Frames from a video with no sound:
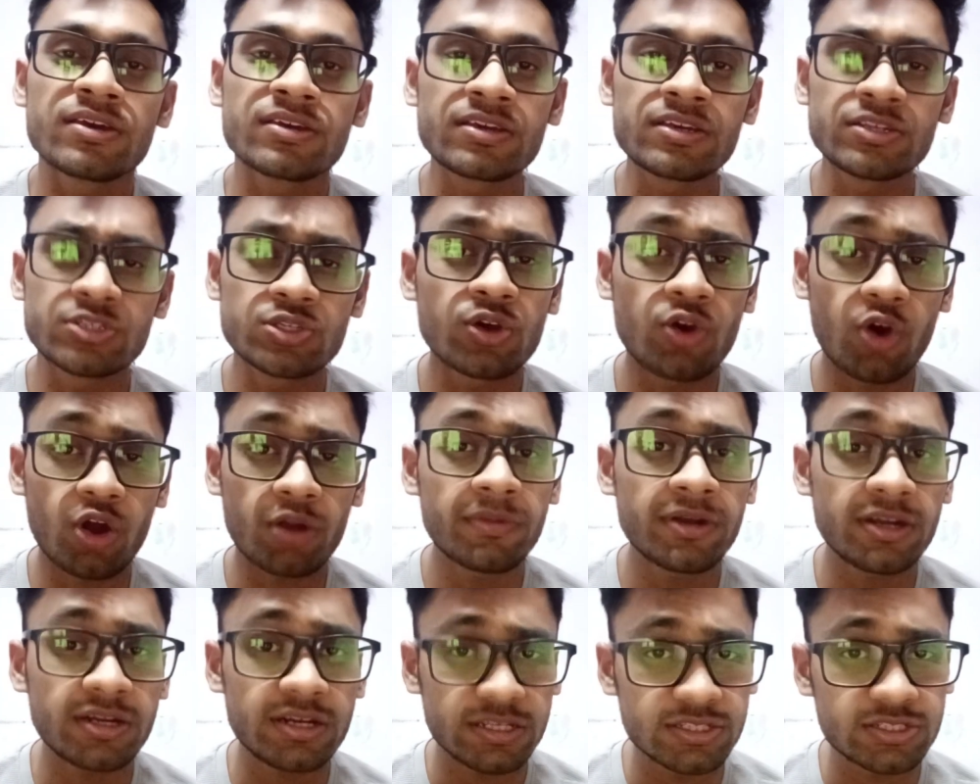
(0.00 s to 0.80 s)
कि जो
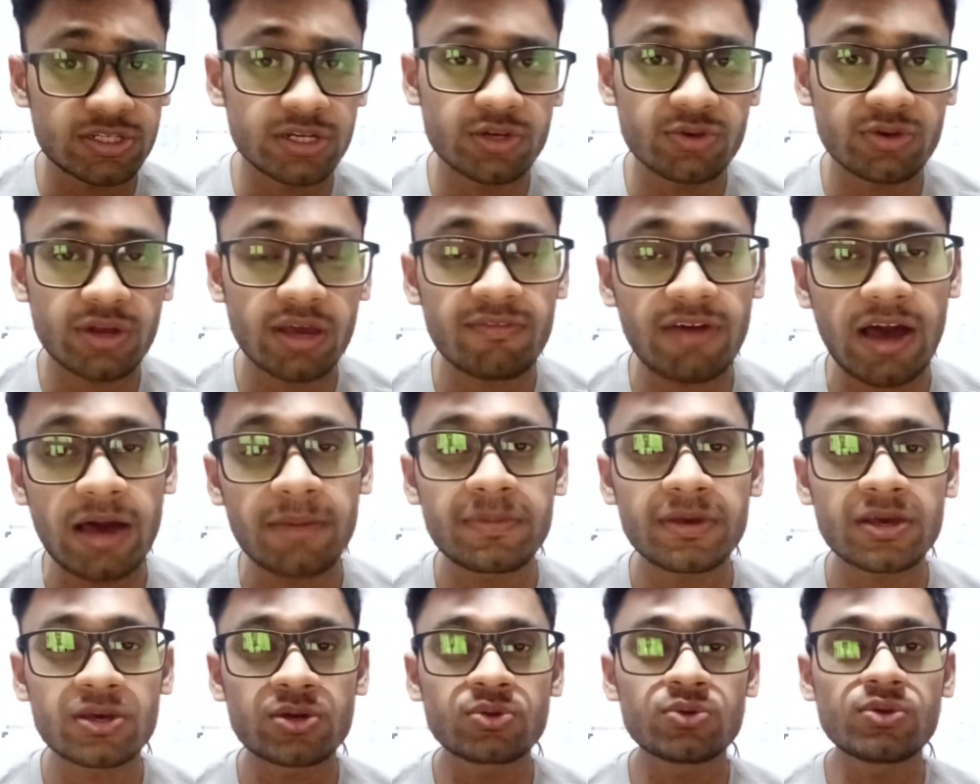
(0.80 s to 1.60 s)
गवर्नमेंट इंस्टीट्यूट है वहाँ
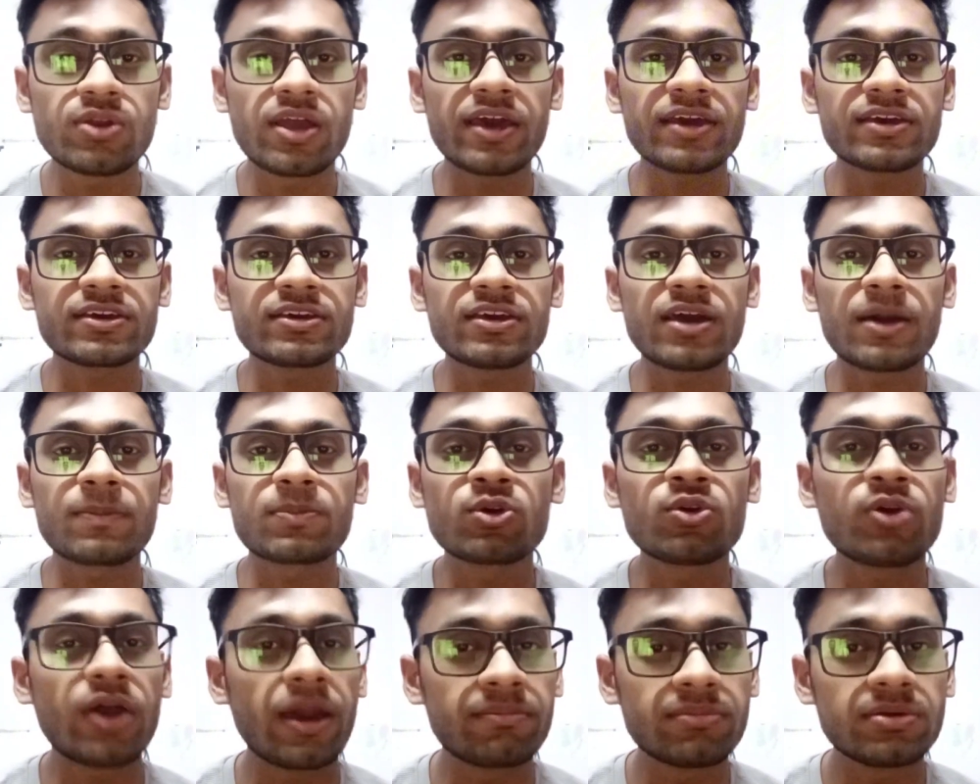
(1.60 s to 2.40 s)
पे एक रूल है कि
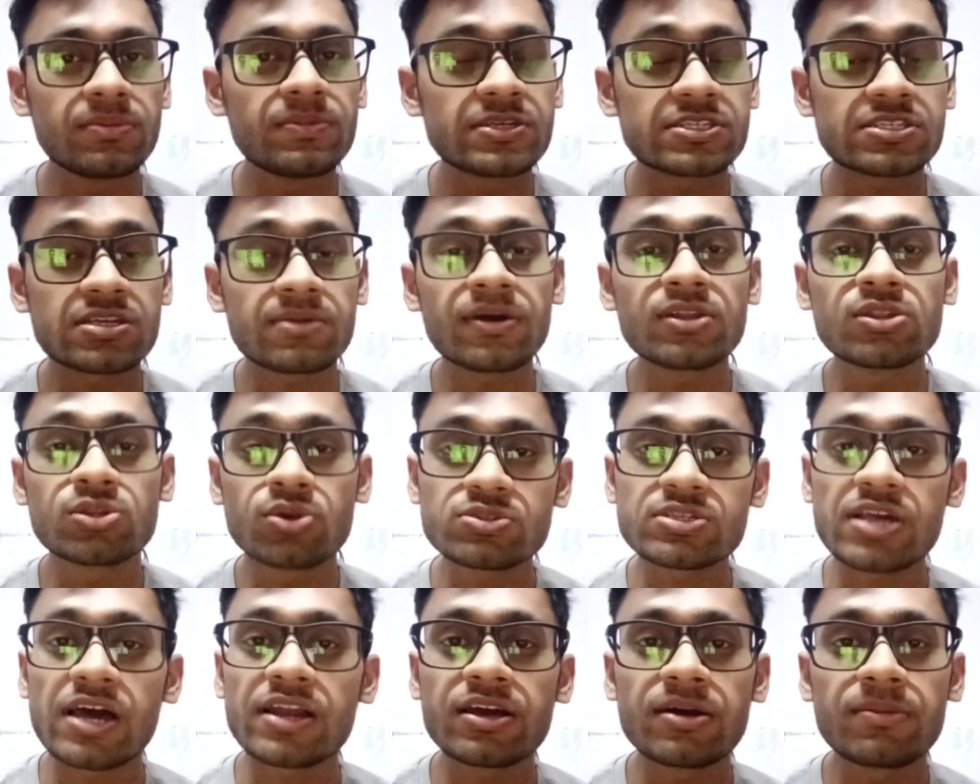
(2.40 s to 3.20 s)
आपको एम के बाद
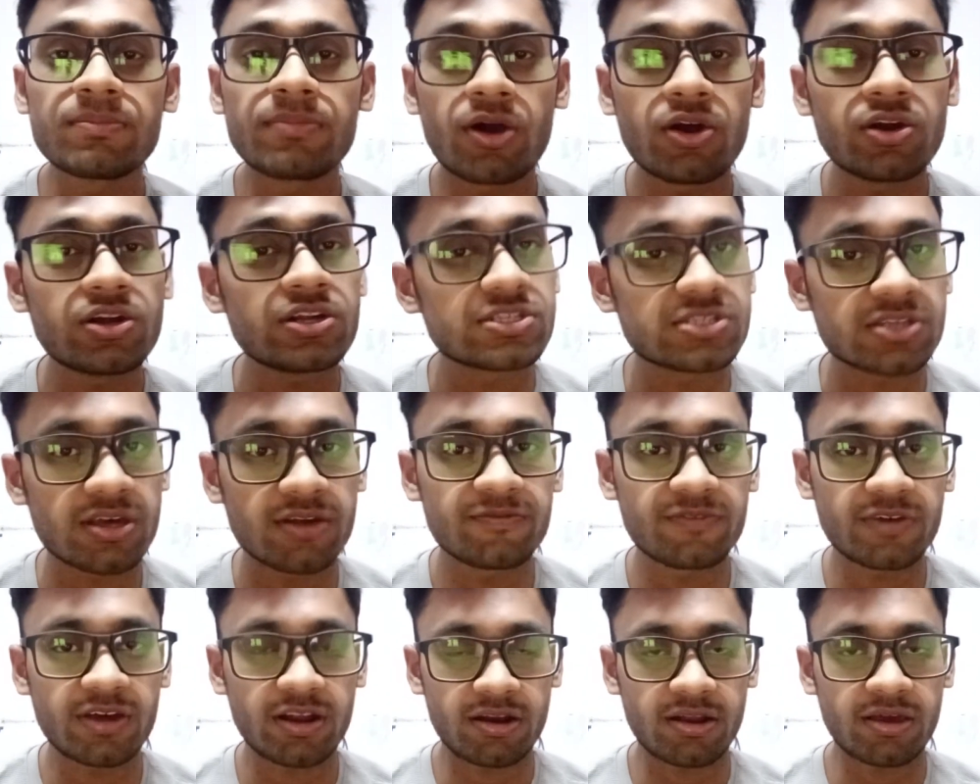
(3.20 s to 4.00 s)
दो साल का बॉन्ड
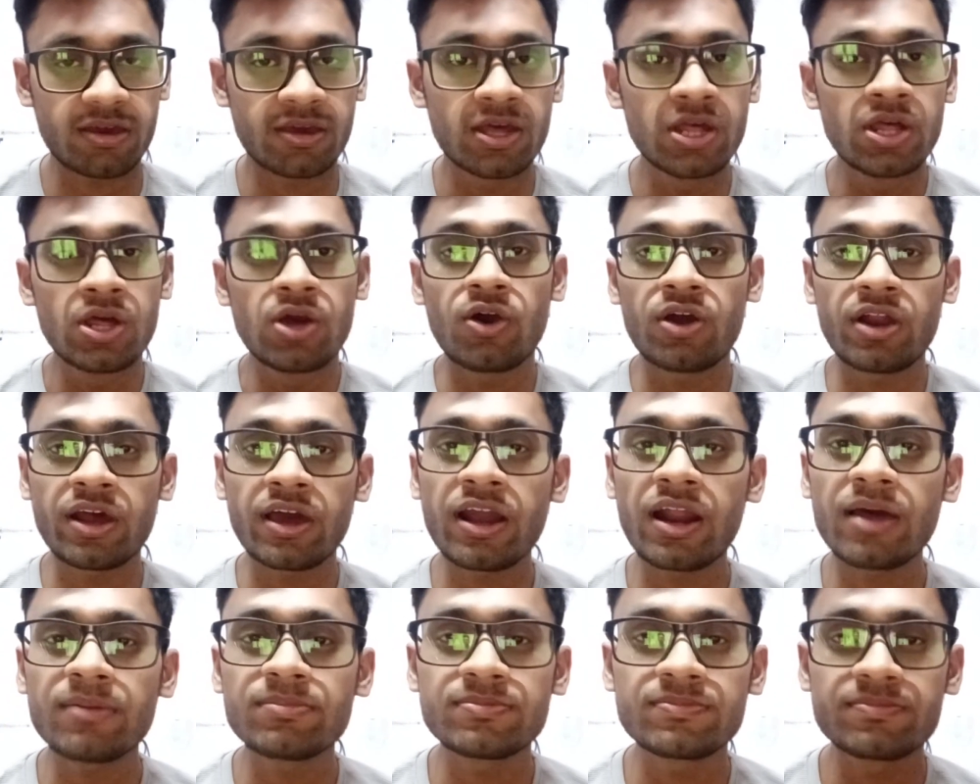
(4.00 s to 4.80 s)
सर्व करना है और
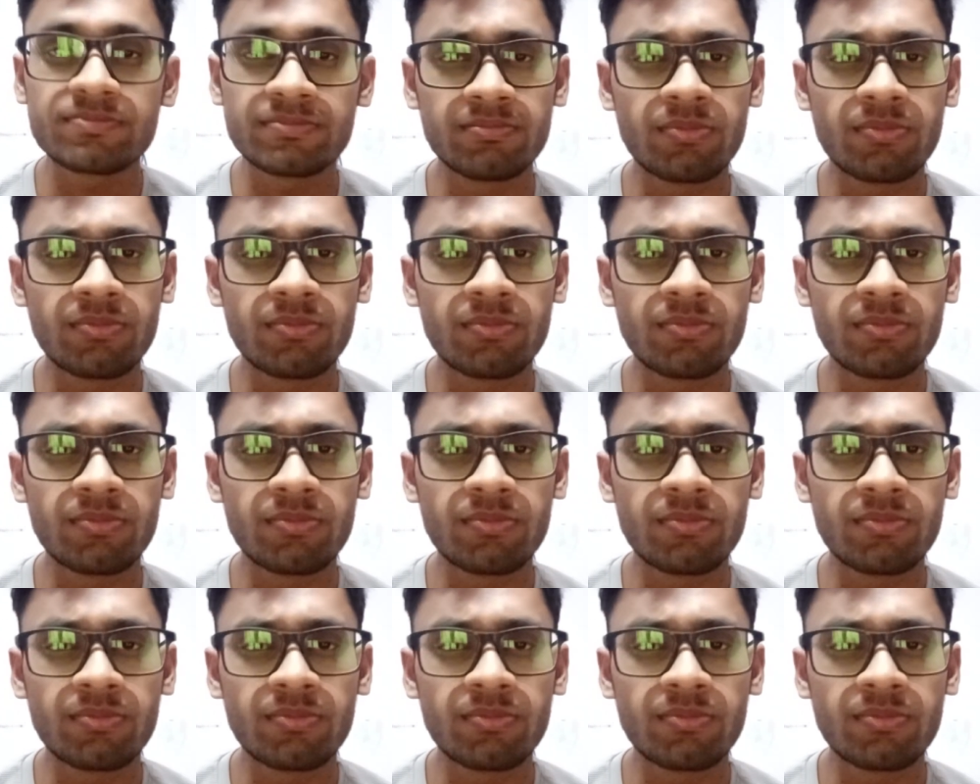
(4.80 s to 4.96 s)
अगर आप